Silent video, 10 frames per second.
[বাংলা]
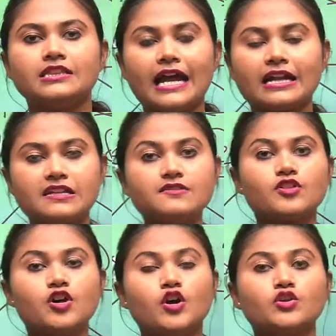দ্যাট ইজ
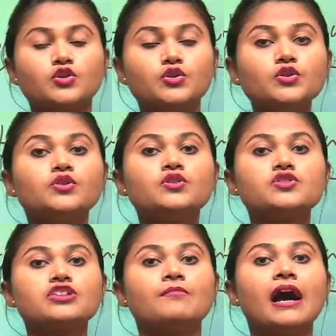দুনু
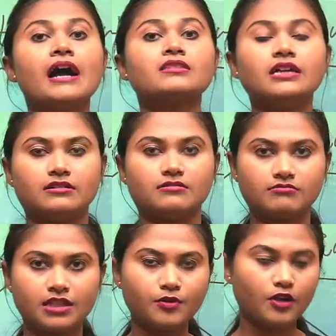জমার্দন
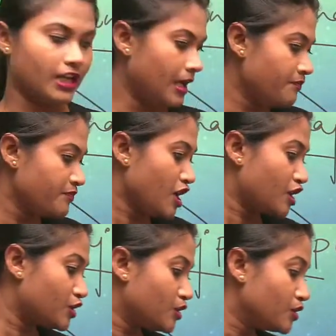কি বললাম
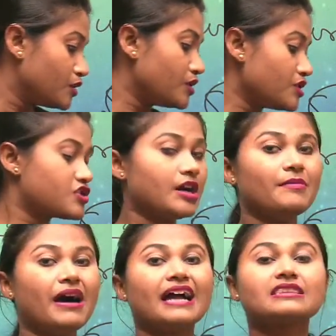দুনু
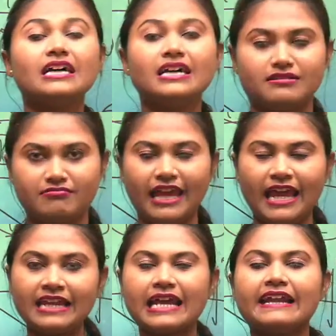জমার্দন
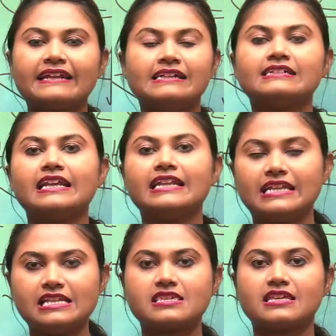এই টাইটেলটা ইনি
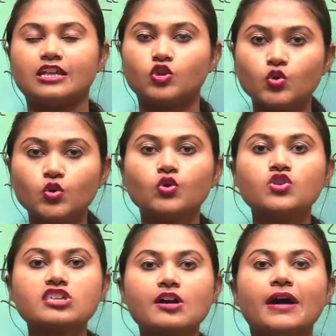নিয়েছিলেন দুনু
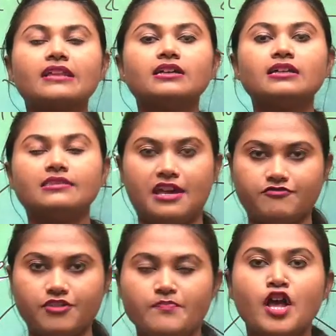জমার্দন
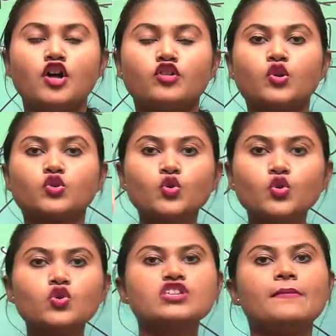দেব তো
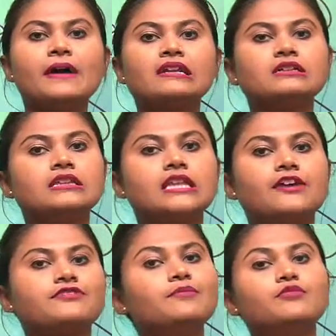দুনু জমার্দন
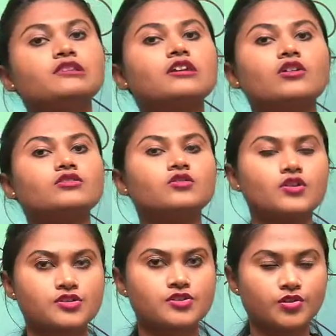দেবটা বলতে কত
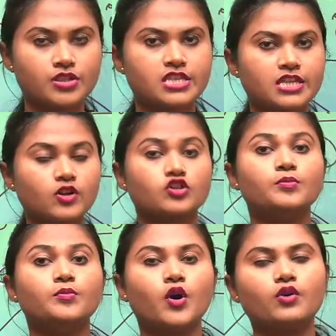কষ্ট হচ্ছে কত
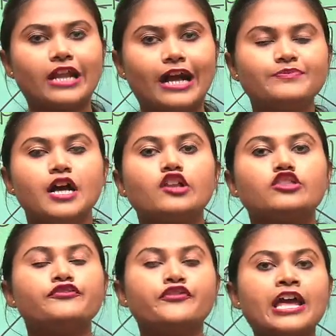বড় না
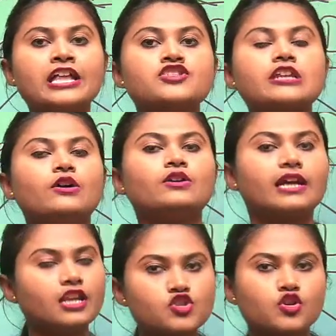তো ফ্রেঞ্চরা
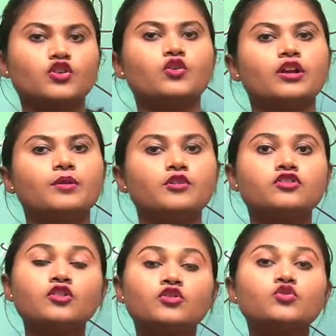ওটাকে না ছোট করে
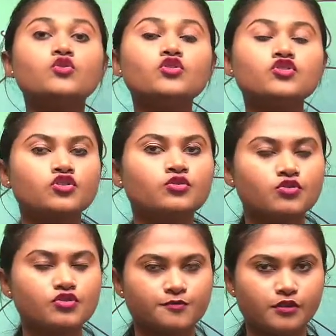বলতো দুনুজ
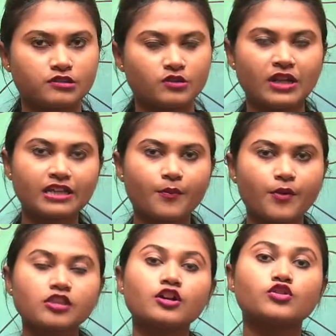দুনুজ বলতো ওরা কি
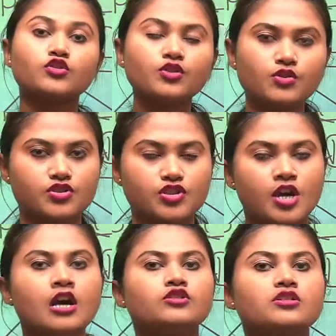বলতো দুনুজ
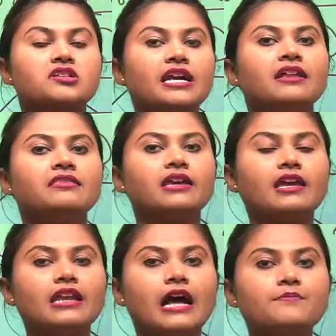তো সেখান
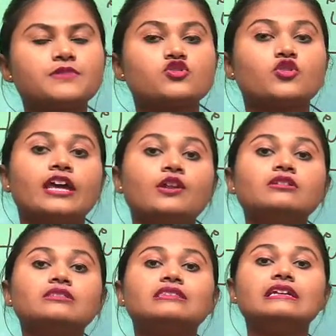থেকেই নামটা চলে
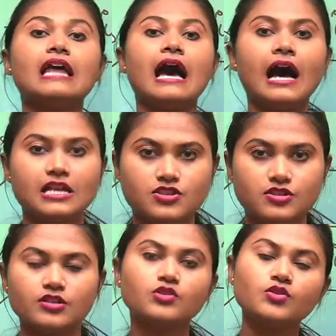এলো দিনাজ
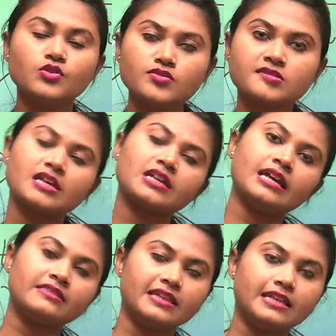দুনুজ
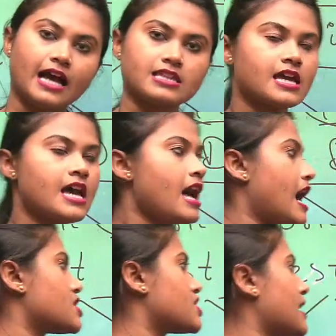থেকে দিনাজ
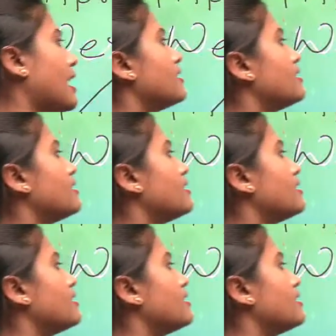আর সেখান